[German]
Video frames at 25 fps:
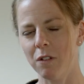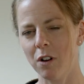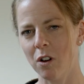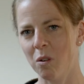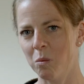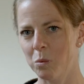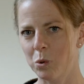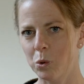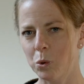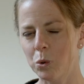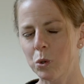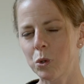
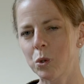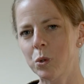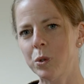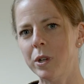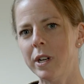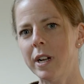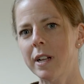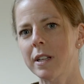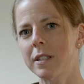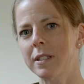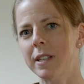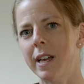Warum tust du
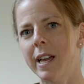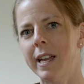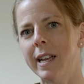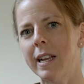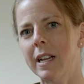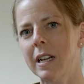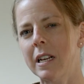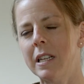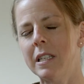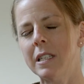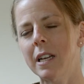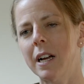dir das
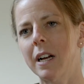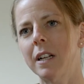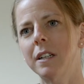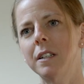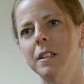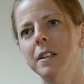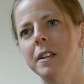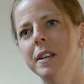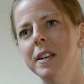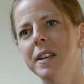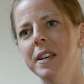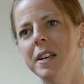eigentlich
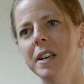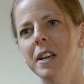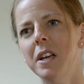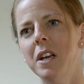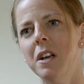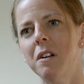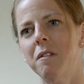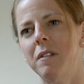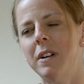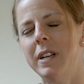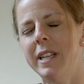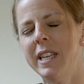an?
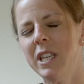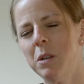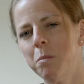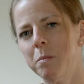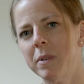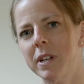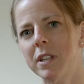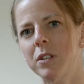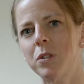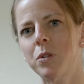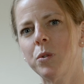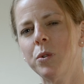Weil
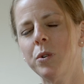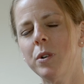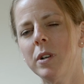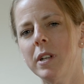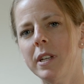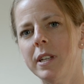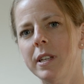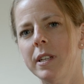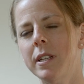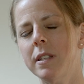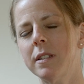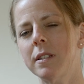ich
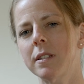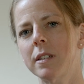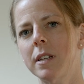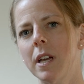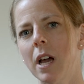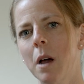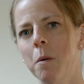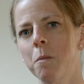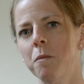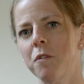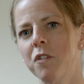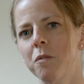persönlich diesen
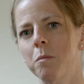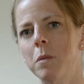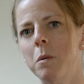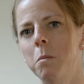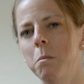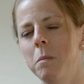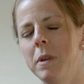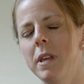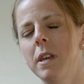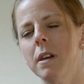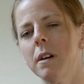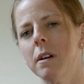Kampf
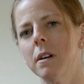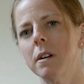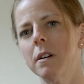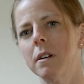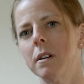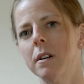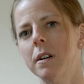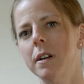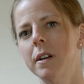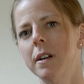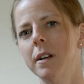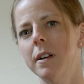mit
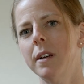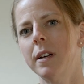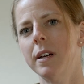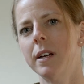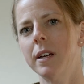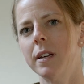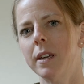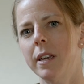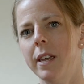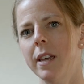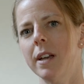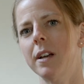mir
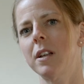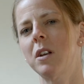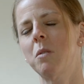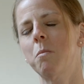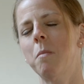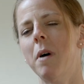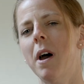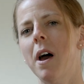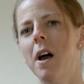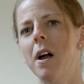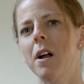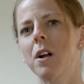gerne
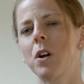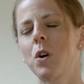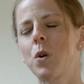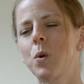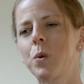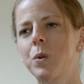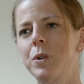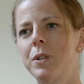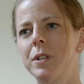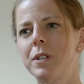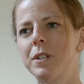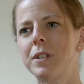mag
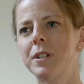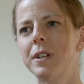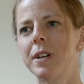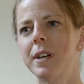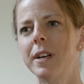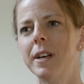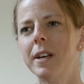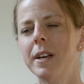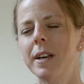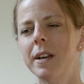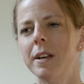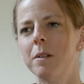und
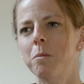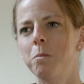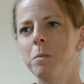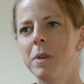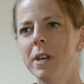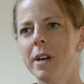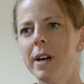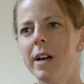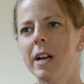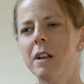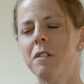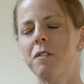
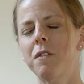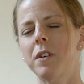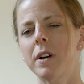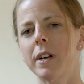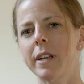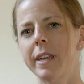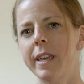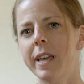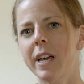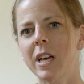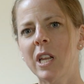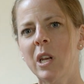mir
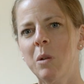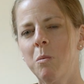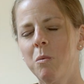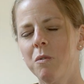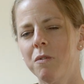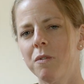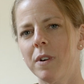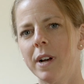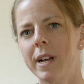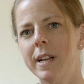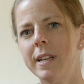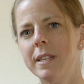einfach gerne
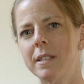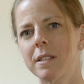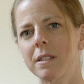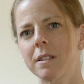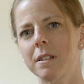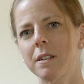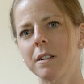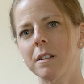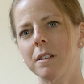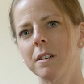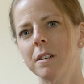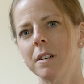
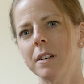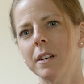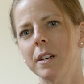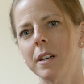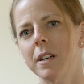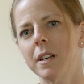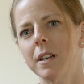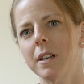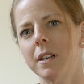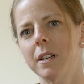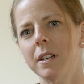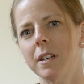beweise,
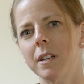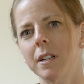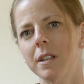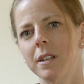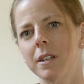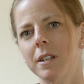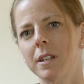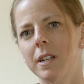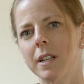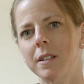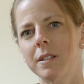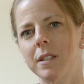
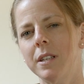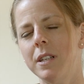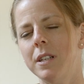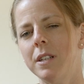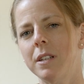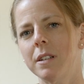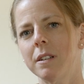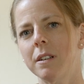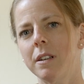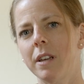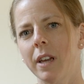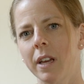dass
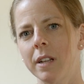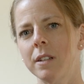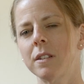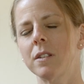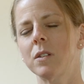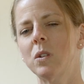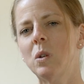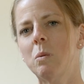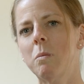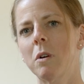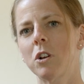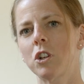ich
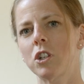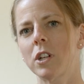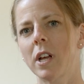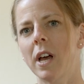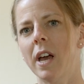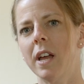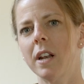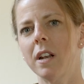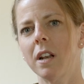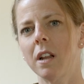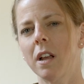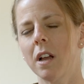Grenzen
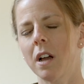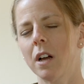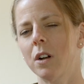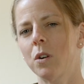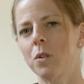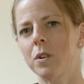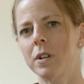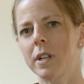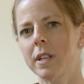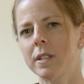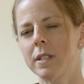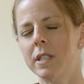überschreiten
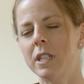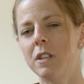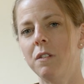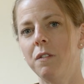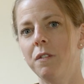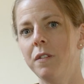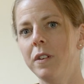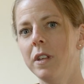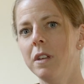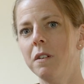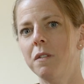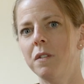kann und dass ich
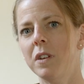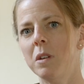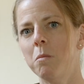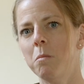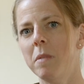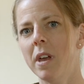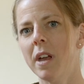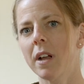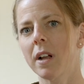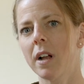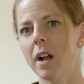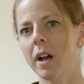viel, viel
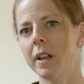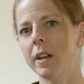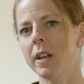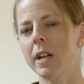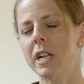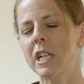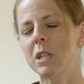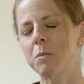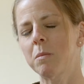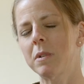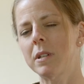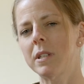mehr kann,
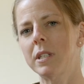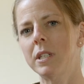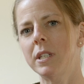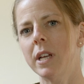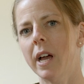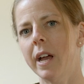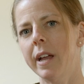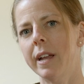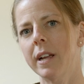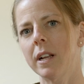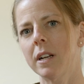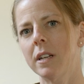als man
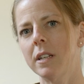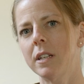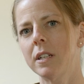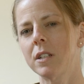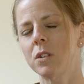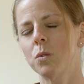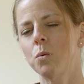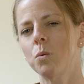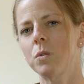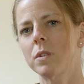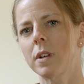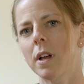sich eigentlich
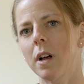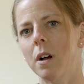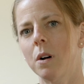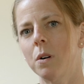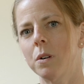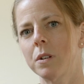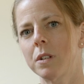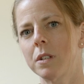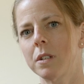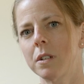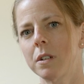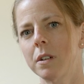
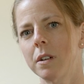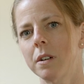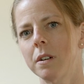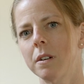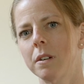zutraut.